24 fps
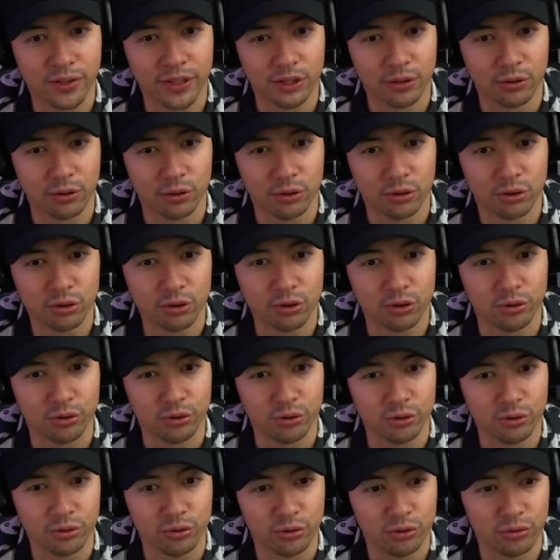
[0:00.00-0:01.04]
frérot,
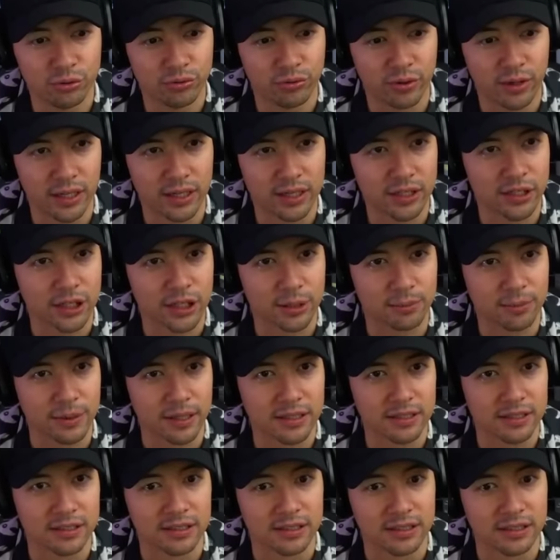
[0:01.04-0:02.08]
tu... Voilà, je sais
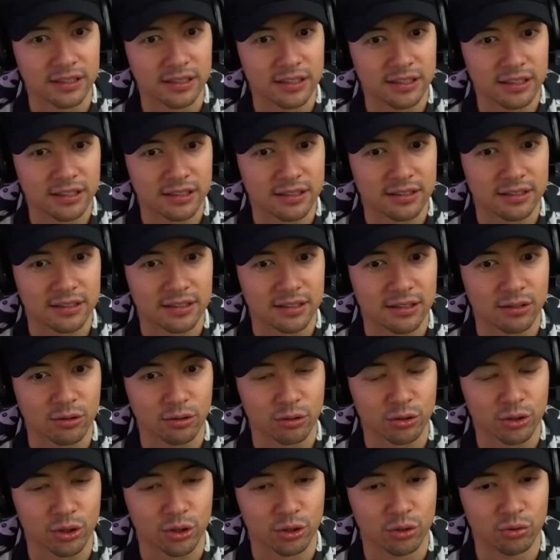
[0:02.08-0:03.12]
pas, c'est
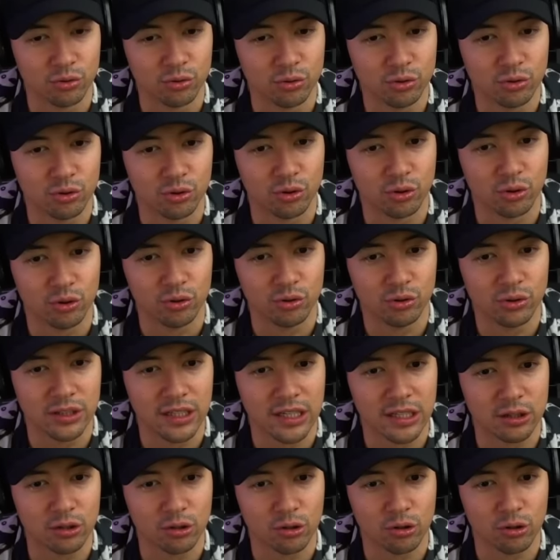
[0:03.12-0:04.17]
trop chelou. Tu lootes
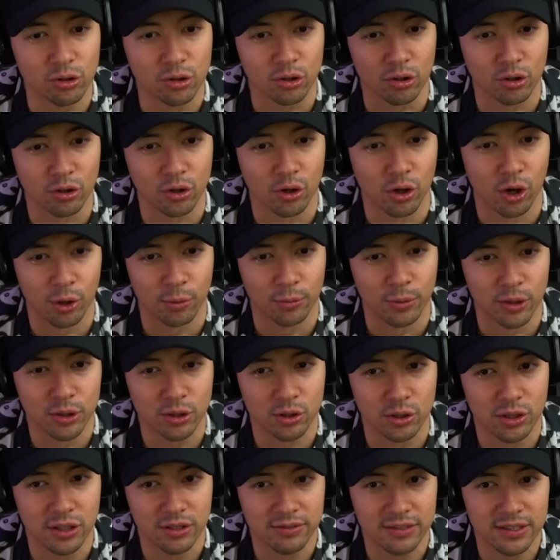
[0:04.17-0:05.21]
des trucs euh, en mode
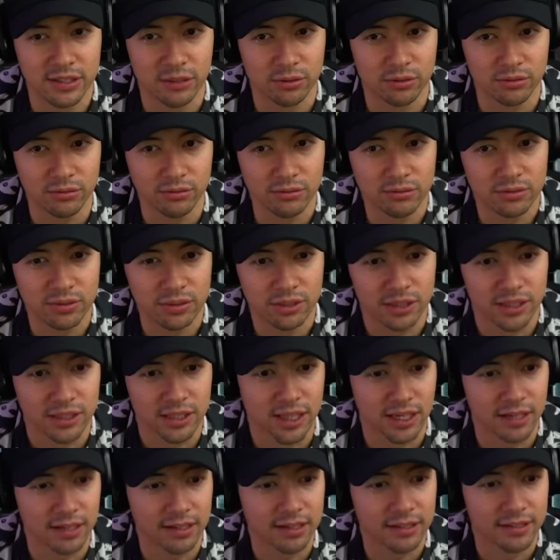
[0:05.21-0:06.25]
The Division,
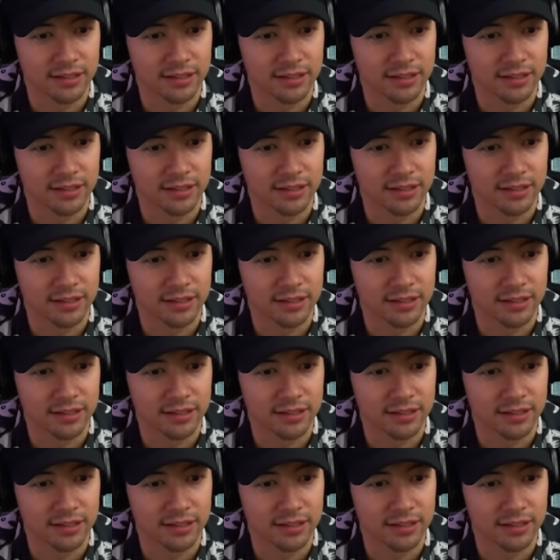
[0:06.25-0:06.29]
ok